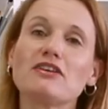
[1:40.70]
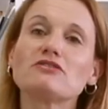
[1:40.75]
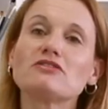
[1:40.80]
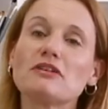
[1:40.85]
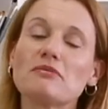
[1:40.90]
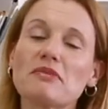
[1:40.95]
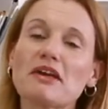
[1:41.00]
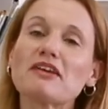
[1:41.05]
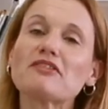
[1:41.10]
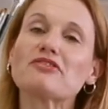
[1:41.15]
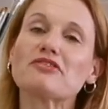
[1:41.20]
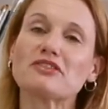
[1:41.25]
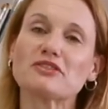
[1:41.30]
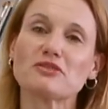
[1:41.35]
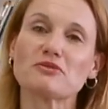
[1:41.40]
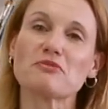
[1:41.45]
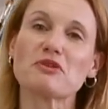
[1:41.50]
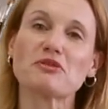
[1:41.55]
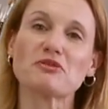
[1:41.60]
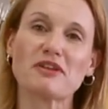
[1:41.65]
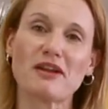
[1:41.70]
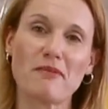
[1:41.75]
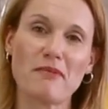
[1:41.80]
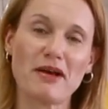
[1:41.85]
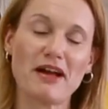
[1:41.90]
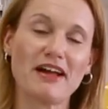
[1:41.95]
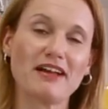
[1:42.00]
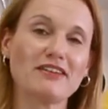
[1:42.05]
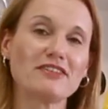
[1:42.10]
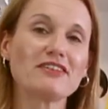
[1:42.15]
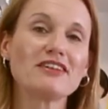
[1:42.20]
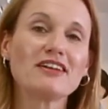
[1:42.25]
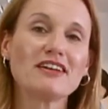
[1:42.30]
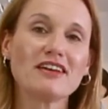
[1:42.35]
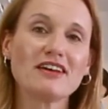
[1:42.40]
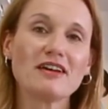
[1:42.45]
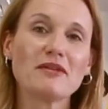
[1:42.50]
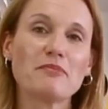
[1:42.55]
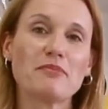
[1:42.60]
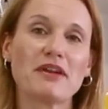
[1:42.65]
E eu também fiz o meu trabalho
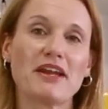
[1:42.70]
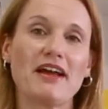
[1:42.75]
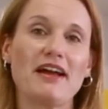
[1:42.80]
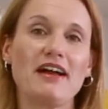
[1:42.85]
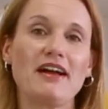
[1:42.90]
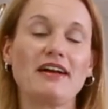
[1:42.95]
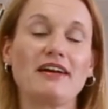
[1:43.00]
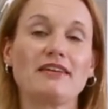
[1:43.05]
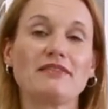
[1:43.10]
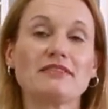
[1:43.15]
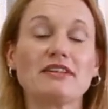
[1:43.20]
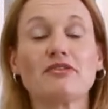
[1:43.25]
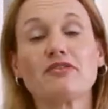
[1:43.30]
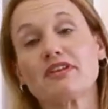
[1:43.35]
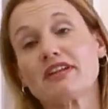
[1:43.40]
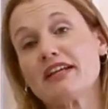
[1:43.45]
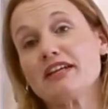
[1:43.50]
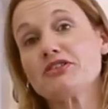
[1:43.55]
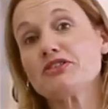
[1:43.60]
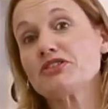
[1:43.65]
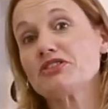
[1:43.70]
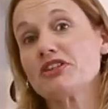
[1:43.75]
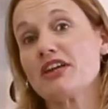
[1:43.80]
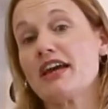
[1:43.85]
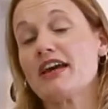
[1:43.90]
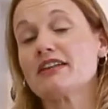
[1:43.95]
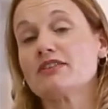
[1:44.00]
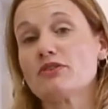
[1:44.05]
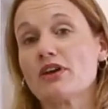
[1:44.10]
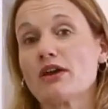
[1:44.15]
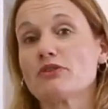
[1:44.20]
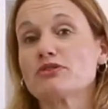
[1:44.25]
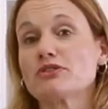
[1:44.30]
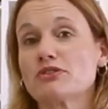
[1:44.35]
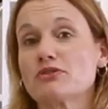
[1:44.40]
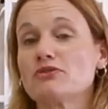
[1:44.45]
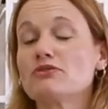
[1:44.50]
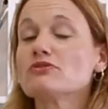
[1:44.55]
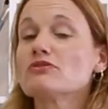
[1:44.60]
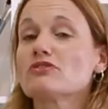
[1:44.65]
para, na verdade, é, é, o
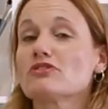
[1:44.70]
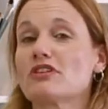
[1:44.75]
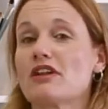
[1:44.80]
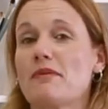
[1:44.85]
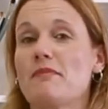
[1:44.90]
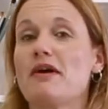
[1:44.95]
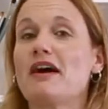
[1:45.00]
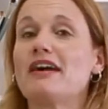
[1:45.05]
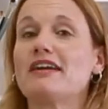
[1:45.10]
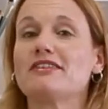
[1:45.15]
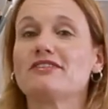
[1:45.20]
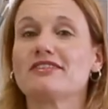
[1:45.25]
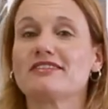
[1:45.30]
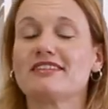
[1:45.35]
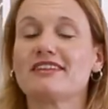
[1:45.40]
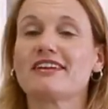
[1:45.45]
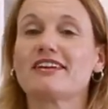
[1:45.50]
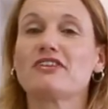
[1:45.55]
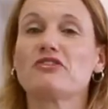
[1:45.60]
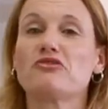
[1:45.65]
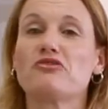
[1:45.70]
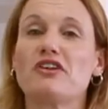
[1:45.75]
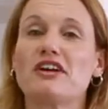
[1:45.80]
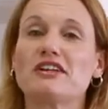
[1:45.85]
segundo trabalho até que eu